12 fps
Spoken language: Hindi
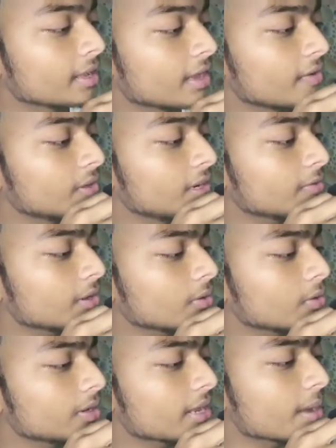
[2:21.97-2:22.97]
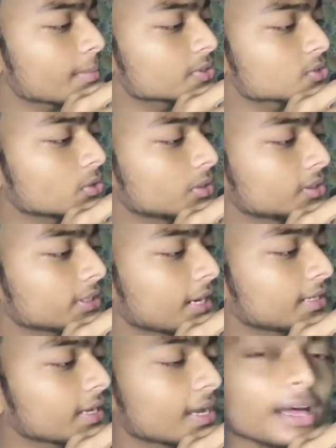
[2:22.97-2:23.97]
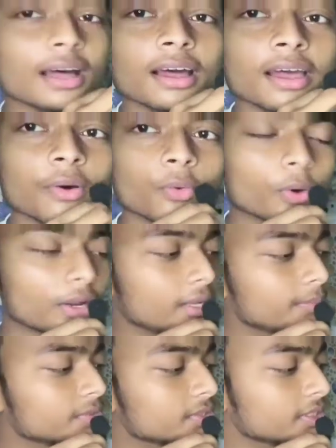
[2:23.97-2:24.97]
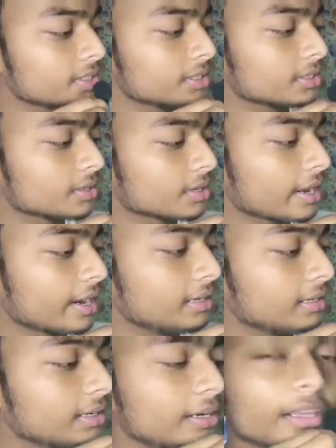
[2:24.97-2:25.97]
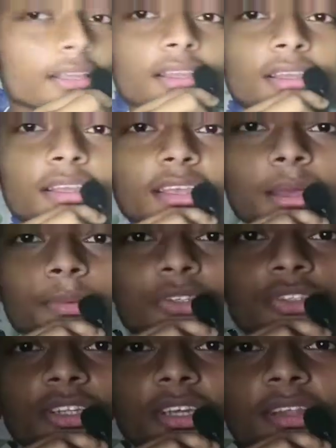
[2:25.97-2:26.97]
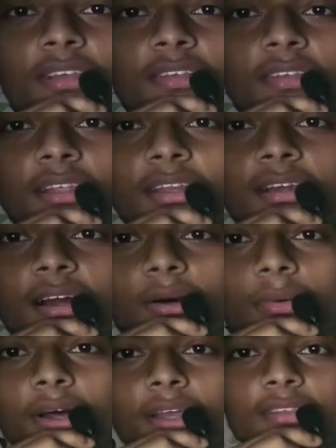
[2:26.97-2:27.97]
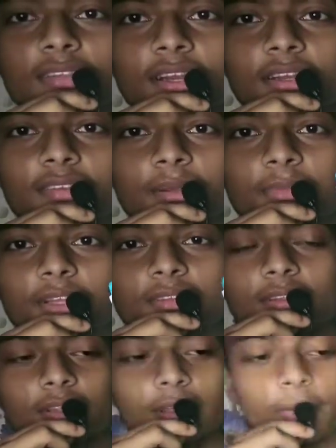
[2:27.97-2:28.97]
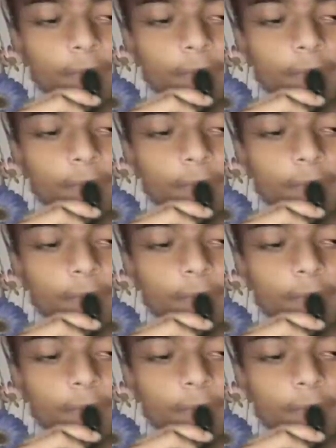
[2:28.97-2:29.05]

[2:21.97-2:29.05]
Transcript: अवेलेबल ऑन अमेजोन टाटा वन एम जी एंड लीडिंग केमिस्ट यहाँ देख सकते हैं लिखा हुआ है इस तरीके से आप देख सकते हैं